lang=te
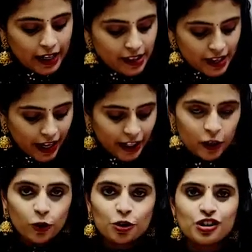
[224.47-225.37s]
అండ్
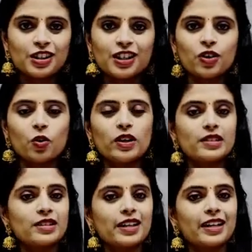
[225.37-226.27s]
శారీలో వచ్చినట్టే
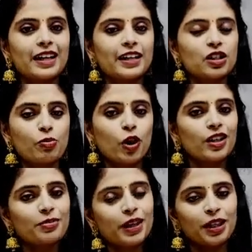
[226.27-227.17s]
గోల్డెన్ జరీ లైన్స్
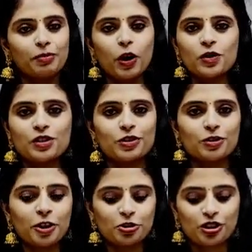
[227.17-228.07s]
బార్డర్ మనకి బ్లౌజ్లో
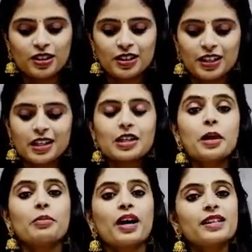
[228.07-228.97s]
కూడా వచ్చేసింది
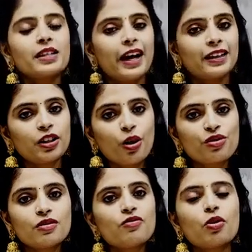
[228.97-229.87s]
ప్రైస్ ఎయిట్
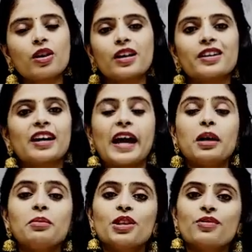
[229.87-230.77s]
థౌసండ్ ఫోర్ హండ్రెడ్
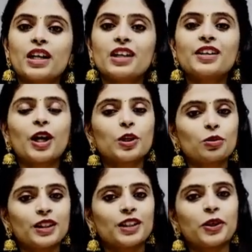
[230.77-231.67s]
ఎనిమిది వేల
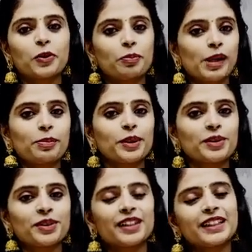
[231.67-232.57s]
నాలుగు వందల రూపాయలు
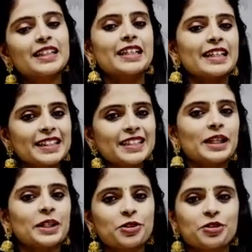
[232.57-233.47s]
పడుతుంది నెక్స్ట్
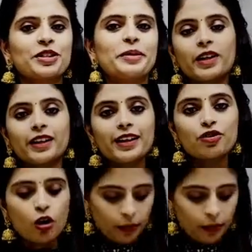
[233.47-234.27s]
కలర్ చూద్దాం నెక్స్ట్